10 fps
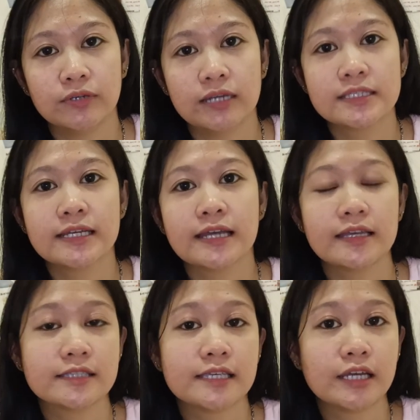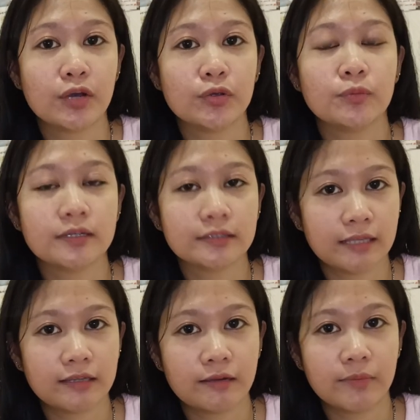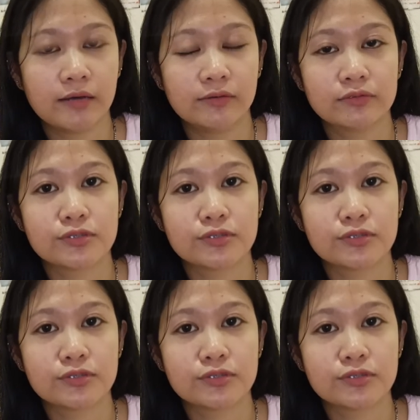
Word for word: Kasi guys, ikaw yung magtatrabaho.